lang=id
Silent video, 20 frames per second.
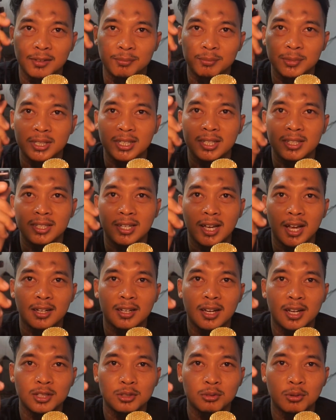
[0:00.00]
mic ini
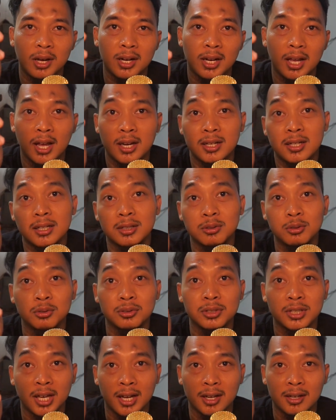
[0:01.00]
ada suara
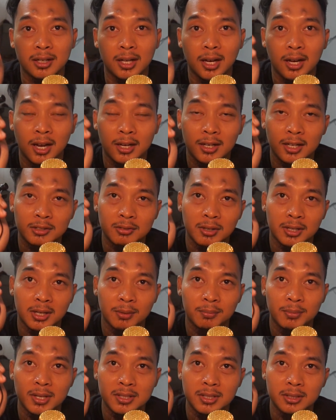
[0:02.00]
dengungnya, ada
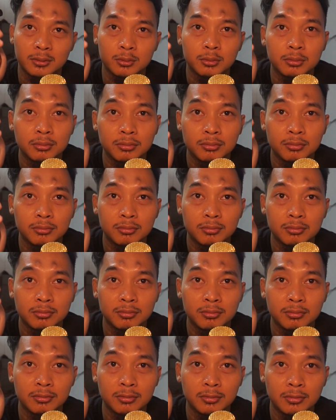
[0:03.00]
suara basing
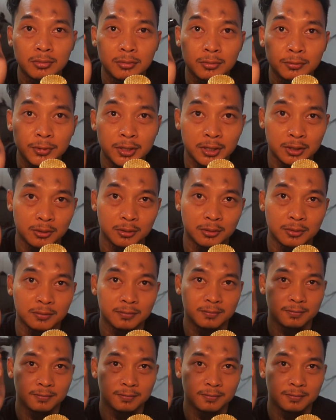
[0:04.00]
dung gitu.